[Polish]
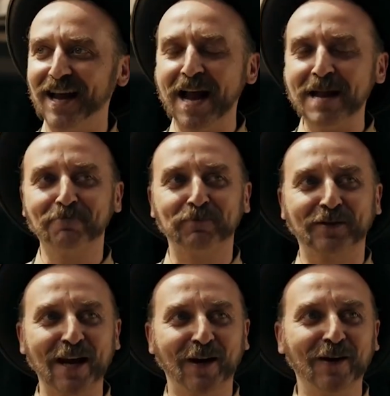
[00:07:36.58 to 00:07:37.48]
tutaj
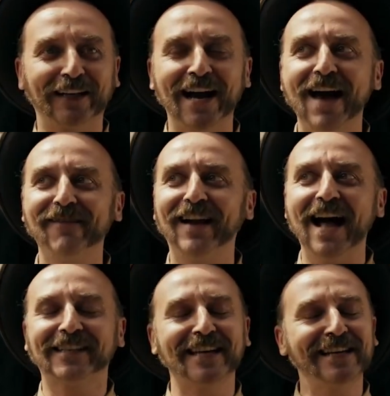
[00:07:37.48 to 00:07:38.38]
mm, powiedzmy
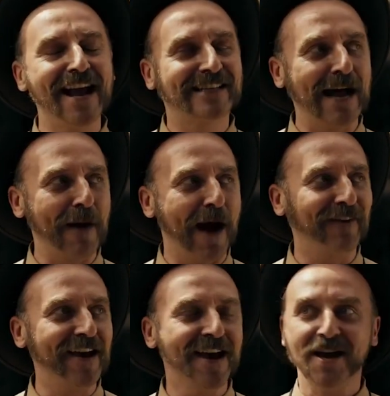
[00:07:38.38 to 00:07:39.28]
przedstawia, co będzie
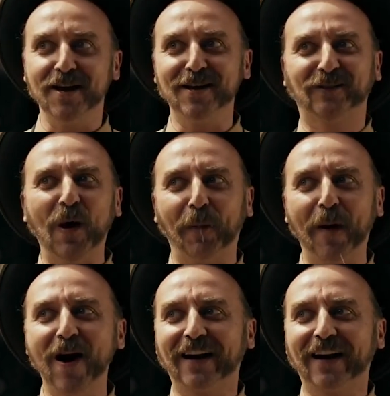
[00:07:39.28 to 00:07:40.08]
się działo na obozie